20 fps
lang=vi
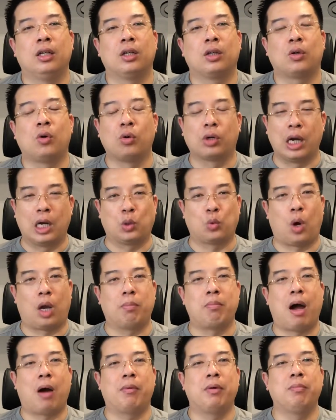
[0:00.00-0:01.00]
Cô kế
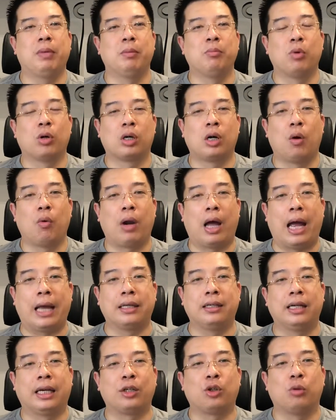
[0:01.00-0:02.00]
toán báo với mình một câu là
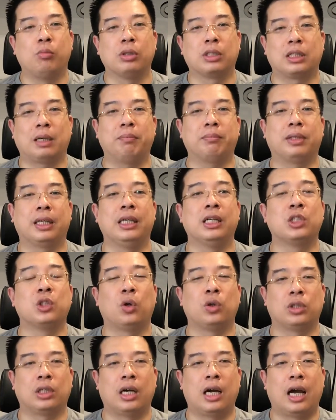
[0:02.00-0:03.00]
anh ơi, anh có 100 tỷ
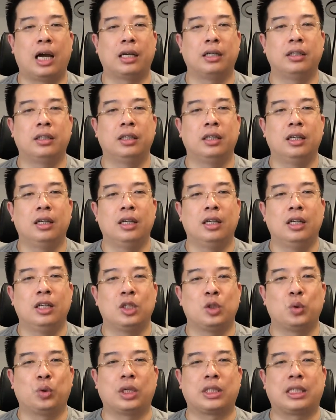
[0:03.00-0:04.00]
rồi chẳng hạn.
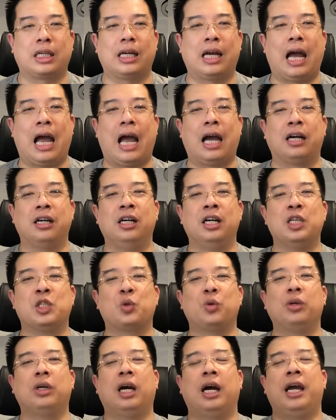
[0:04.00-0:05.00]
Chúng ta sẽ ngả người
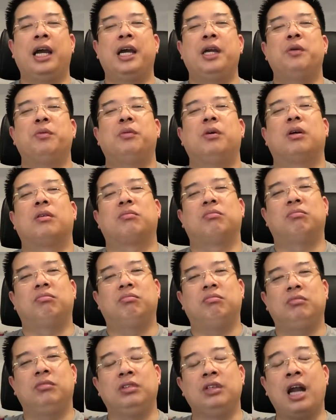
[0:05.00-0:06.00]
xuống ghế, đúng không?
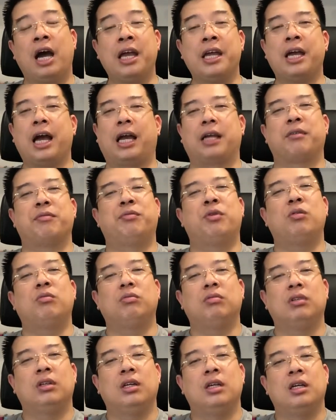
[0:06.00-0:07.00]
Đầy hạnh phúc.
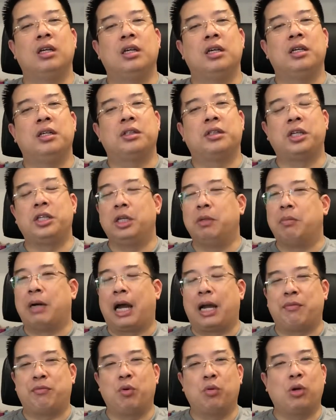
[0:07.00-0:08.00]
Thế nhưng mà
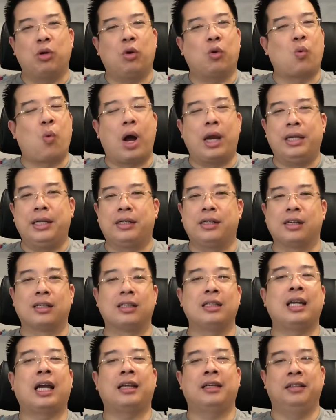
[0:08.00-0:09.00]
hạnh phúc nó qua đi cực
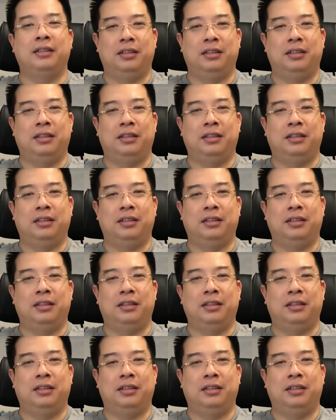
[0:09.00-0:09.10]
nhanh.